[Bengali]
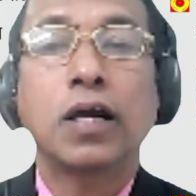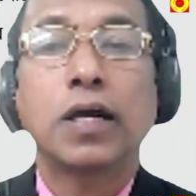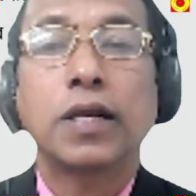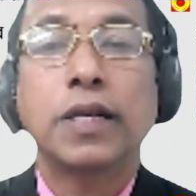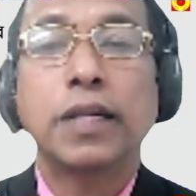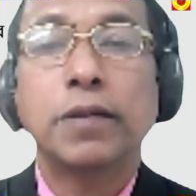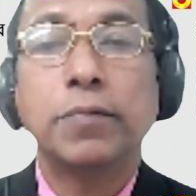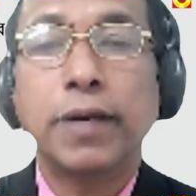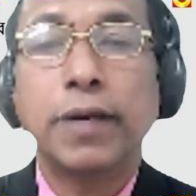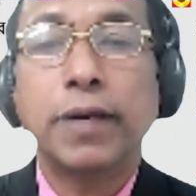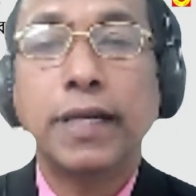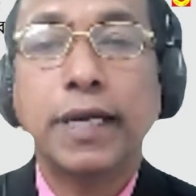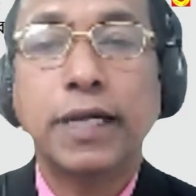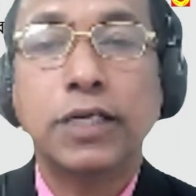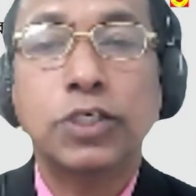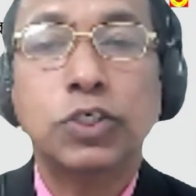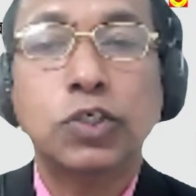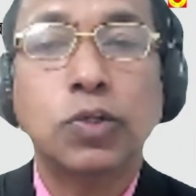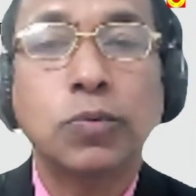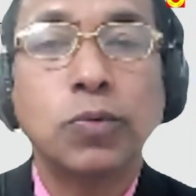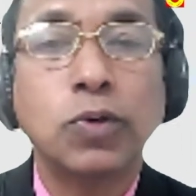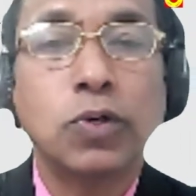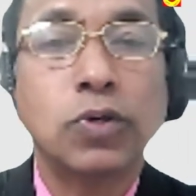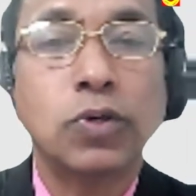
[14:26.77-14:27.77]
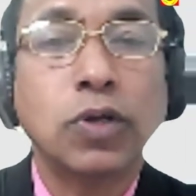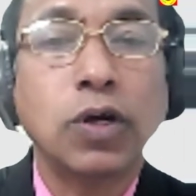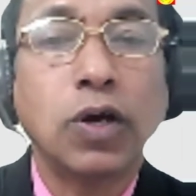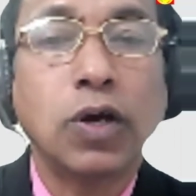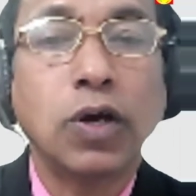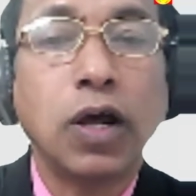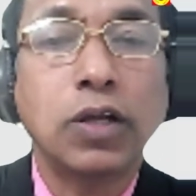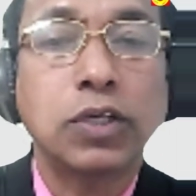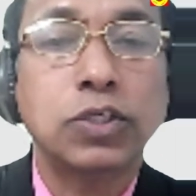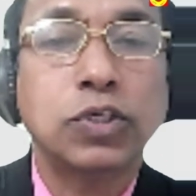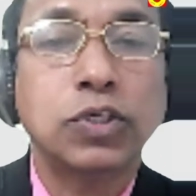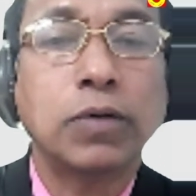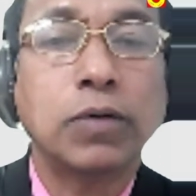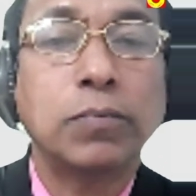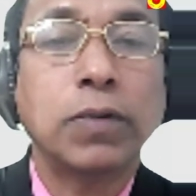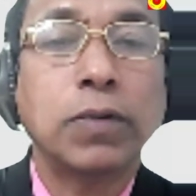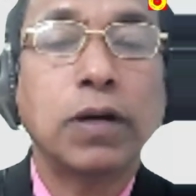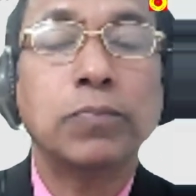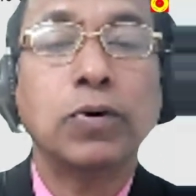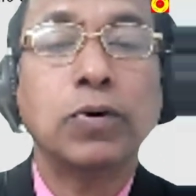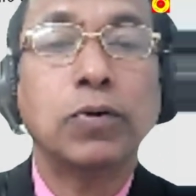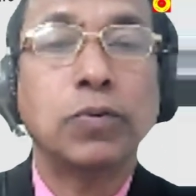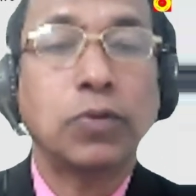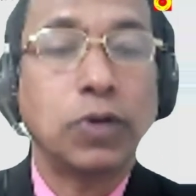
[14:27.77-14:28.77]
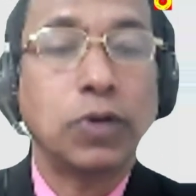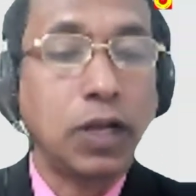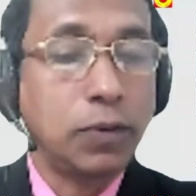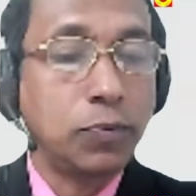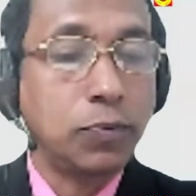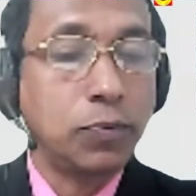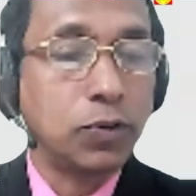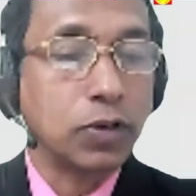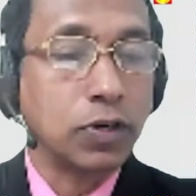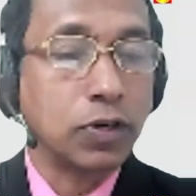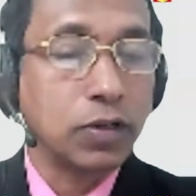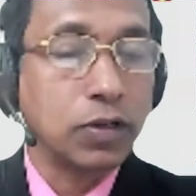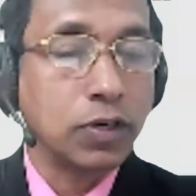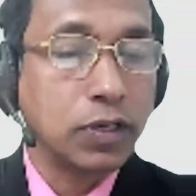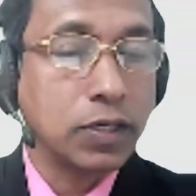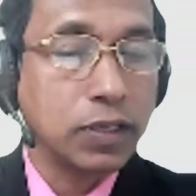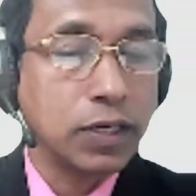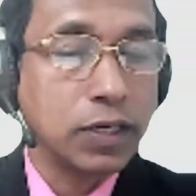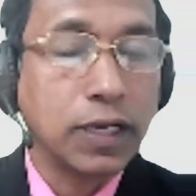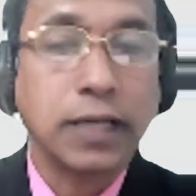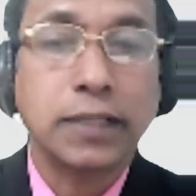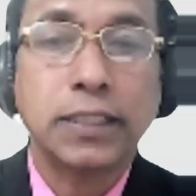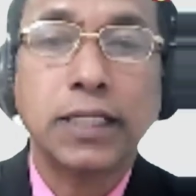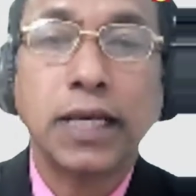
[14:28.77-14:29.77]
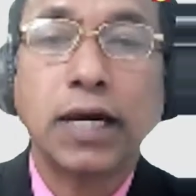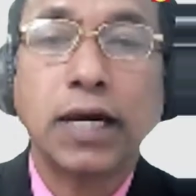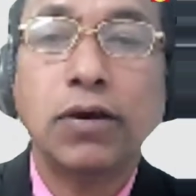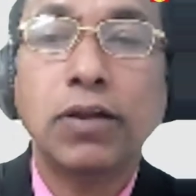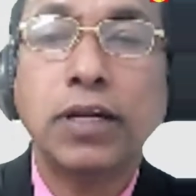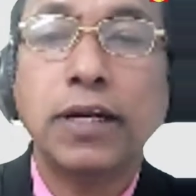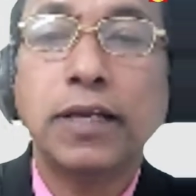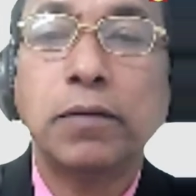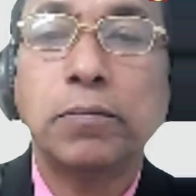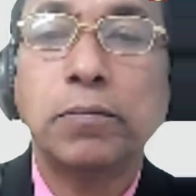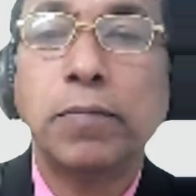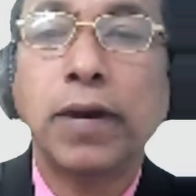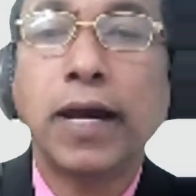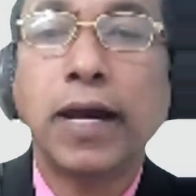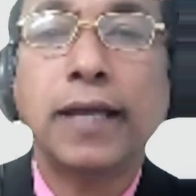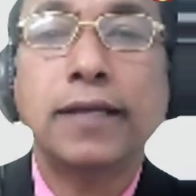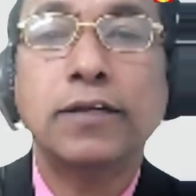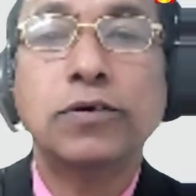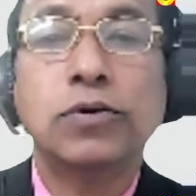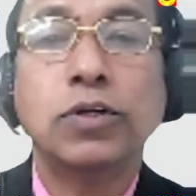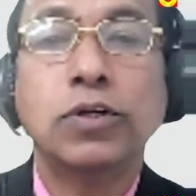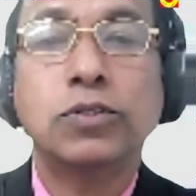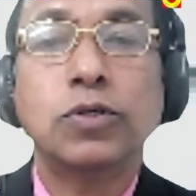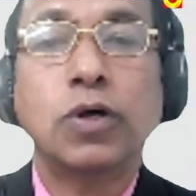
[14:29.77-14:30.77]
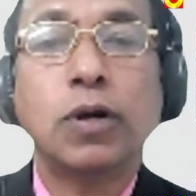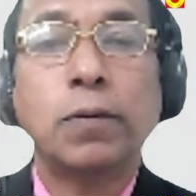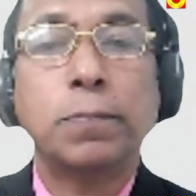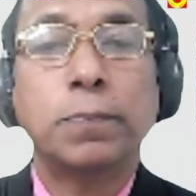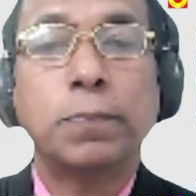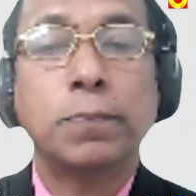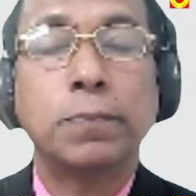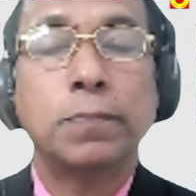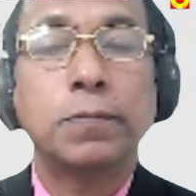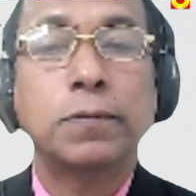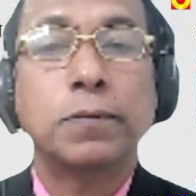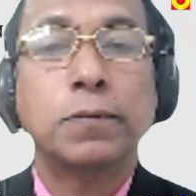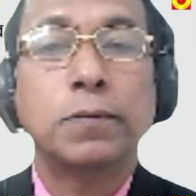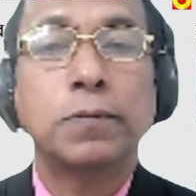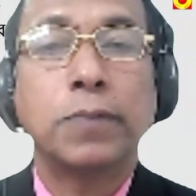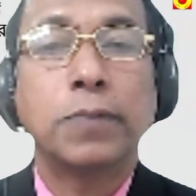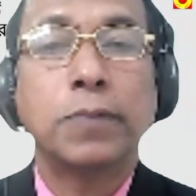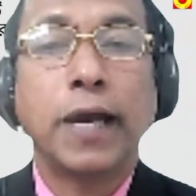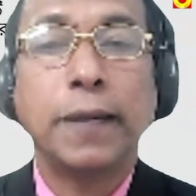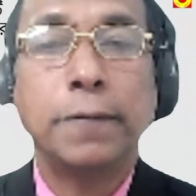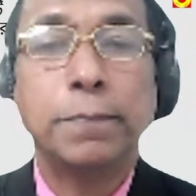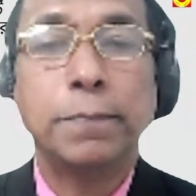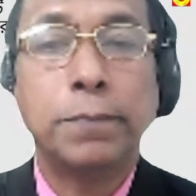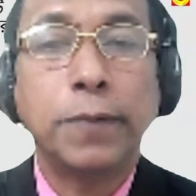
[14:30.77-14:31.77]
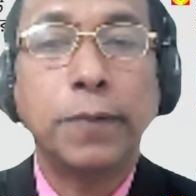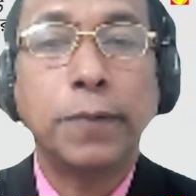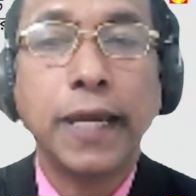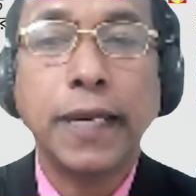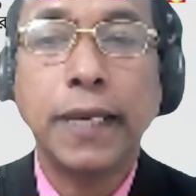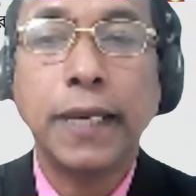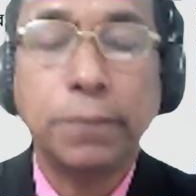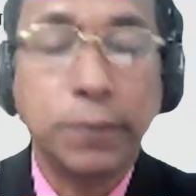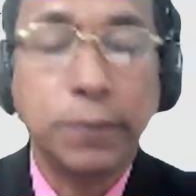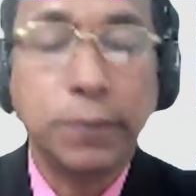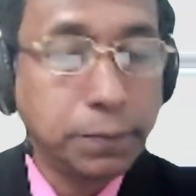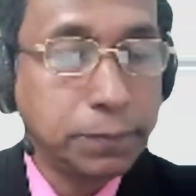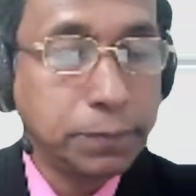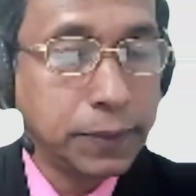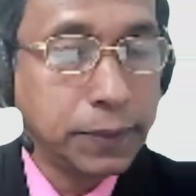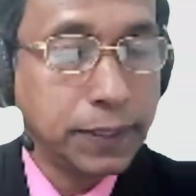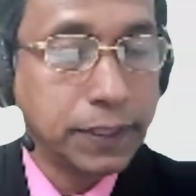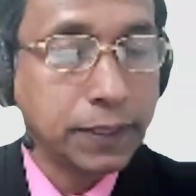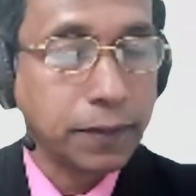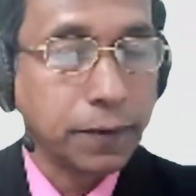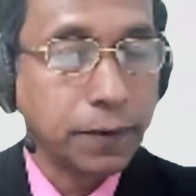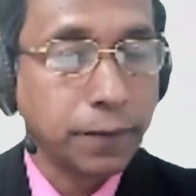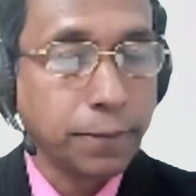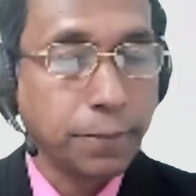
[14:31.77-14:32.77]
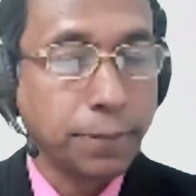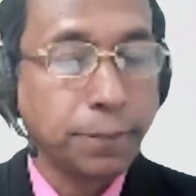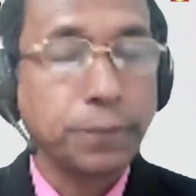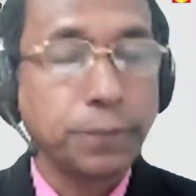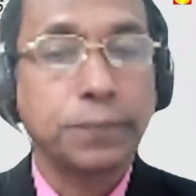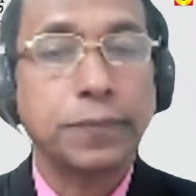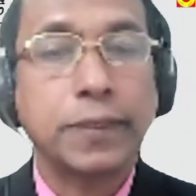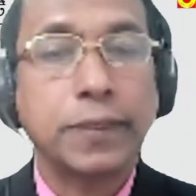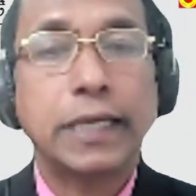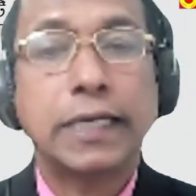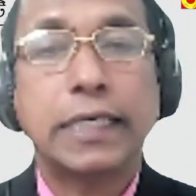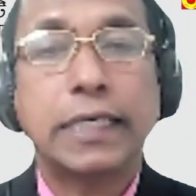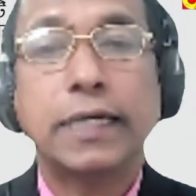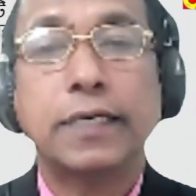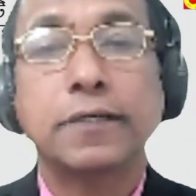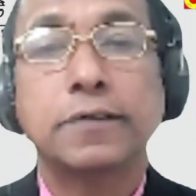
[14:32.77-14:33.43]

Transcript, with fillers: ডিভাইডেড সমগ্র সম্ভাব্য ফলাফল তাহলে এটার মান কত ফাইভ বাই ফিফটিন নাকি